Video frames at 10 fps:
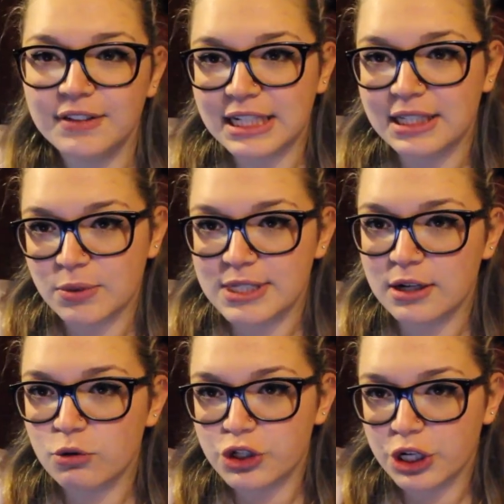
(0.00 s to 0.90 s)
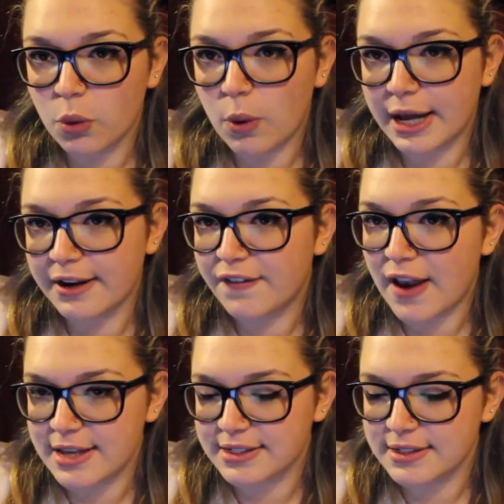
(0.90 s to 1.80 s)
vedrete questa luce qua
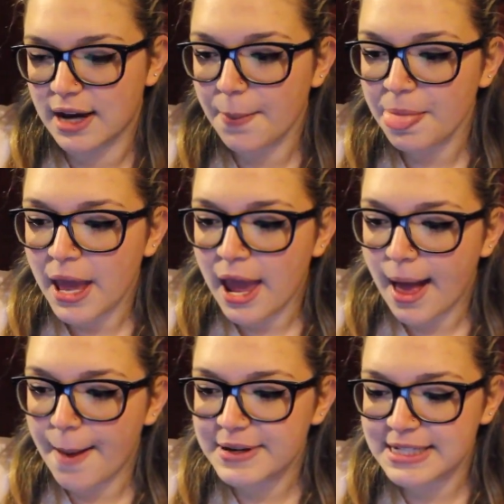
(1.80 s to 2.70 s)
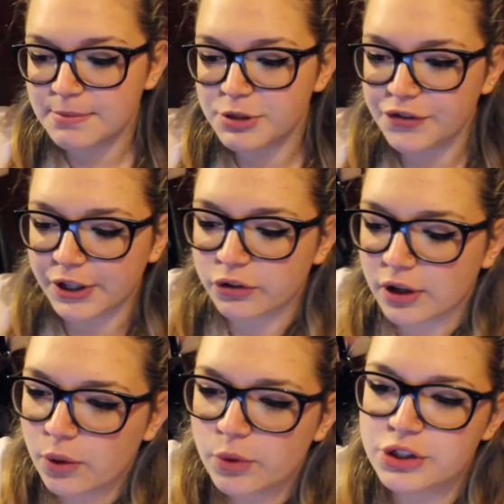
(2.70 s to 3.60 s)
riflessa è per il semplice fatto
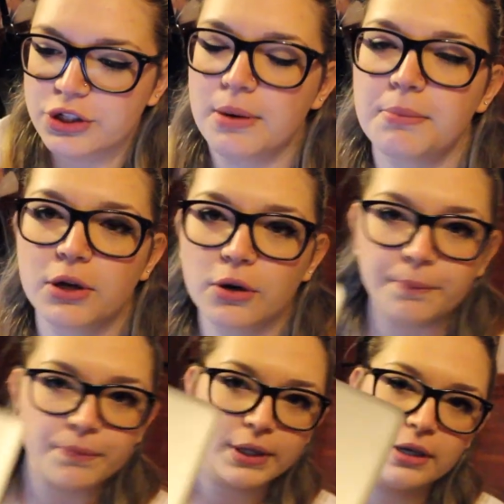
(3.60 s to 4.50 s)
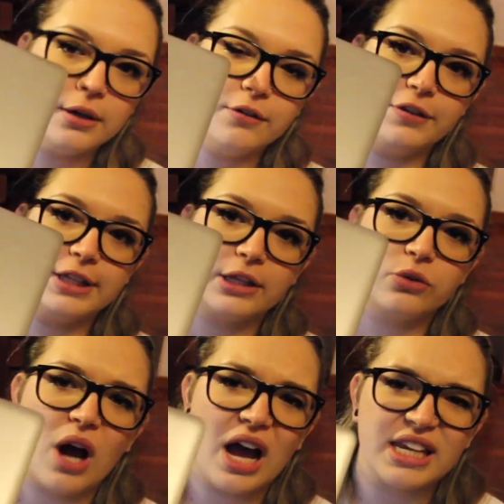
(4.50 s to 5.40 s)
che qui c'è il mio
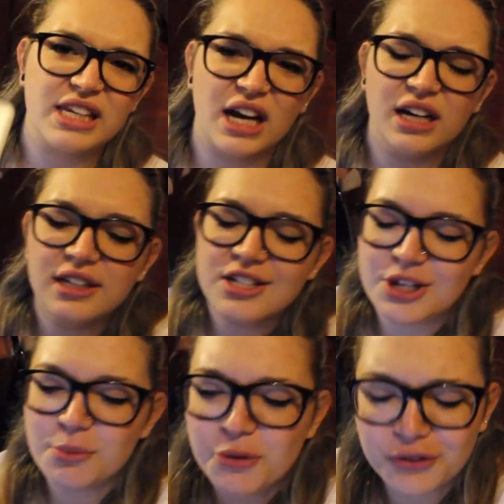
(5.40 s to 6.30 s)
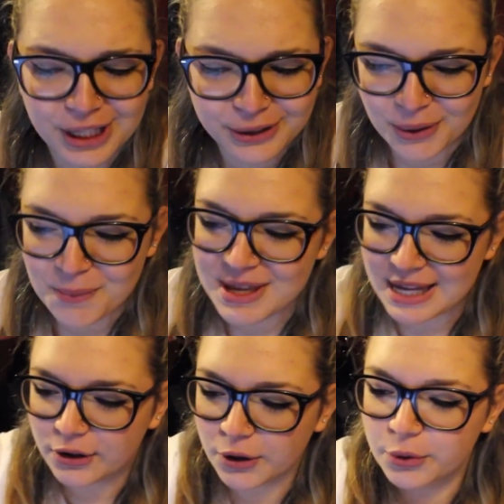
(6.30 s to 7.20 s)
fidato aia, cioè il mio fidato
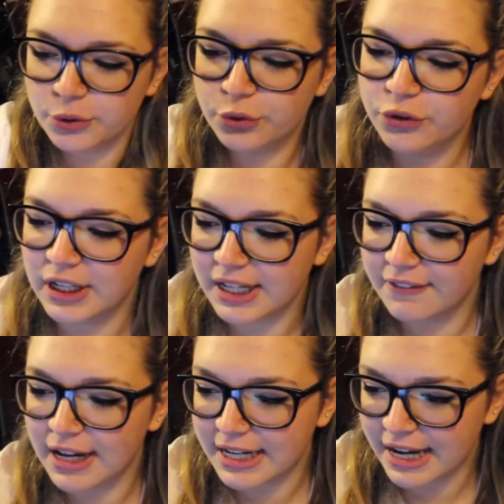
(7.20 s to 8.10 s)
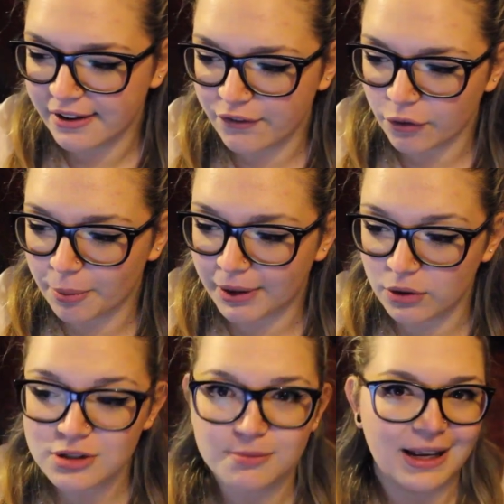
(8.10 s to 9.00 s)
amico con tutte le varie info per
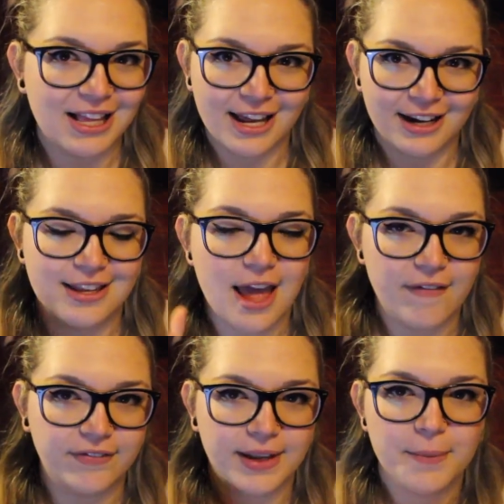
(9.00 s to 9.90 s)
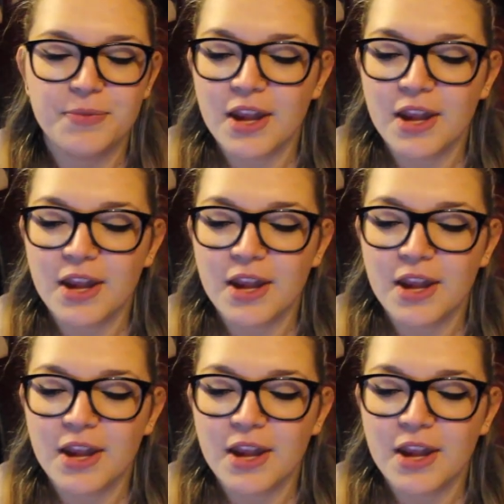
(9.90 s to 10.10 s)
non sbagliare niente